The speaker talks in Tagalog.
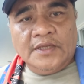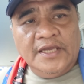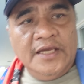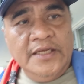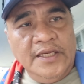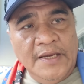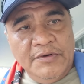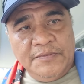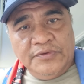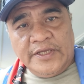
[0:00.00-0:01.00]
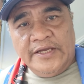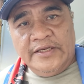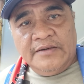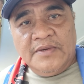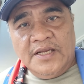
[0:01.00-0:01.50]
Ayan, inabot po tayo
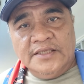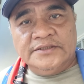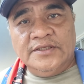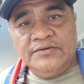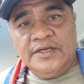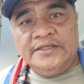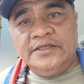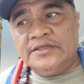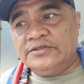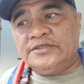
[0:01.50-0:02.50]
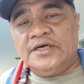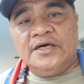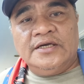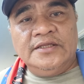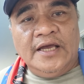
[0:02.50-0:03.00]
ng malakas na ulan dito
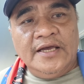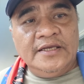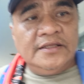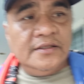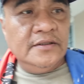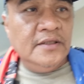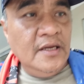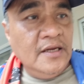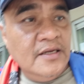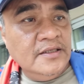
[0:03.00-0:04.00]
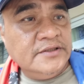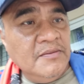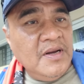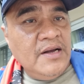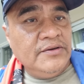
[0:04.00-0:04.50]
sa Daet. Uh, sa
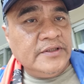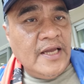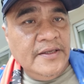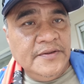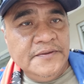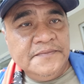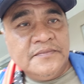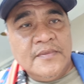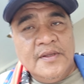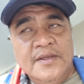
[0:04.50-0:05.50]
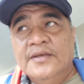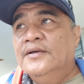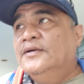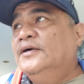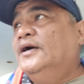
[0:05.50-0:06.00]
bangko tayo.
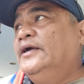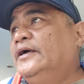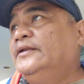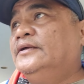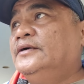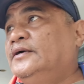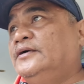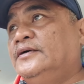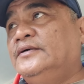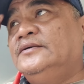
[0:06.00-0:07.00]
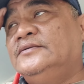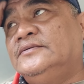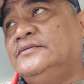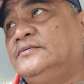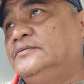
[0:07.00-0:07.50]
Ayan, uh,
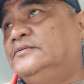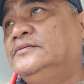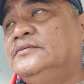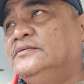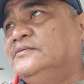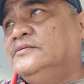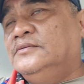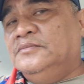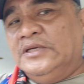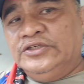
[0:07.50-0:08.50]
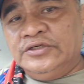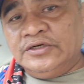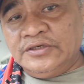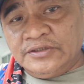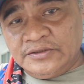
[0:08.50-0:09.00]

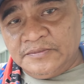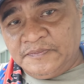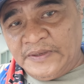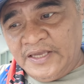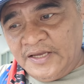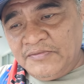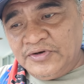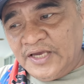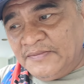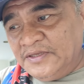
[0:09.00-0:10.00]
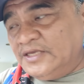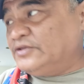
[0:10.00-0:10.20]
medyo pahinga muna kami